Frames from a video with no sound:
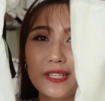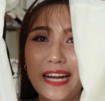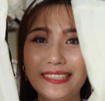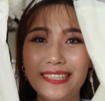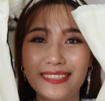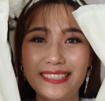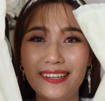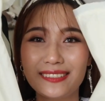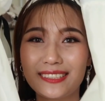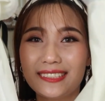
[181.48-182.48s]
不是还挺
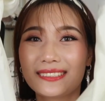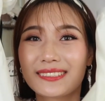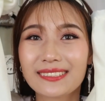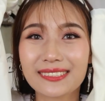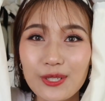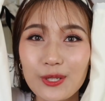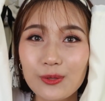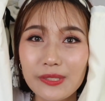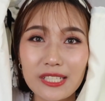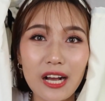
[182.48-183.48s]
像的？就是
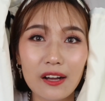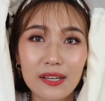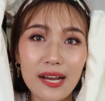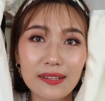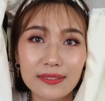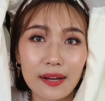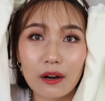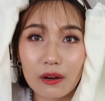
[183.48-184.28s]
Gucci 这个好像亮一点，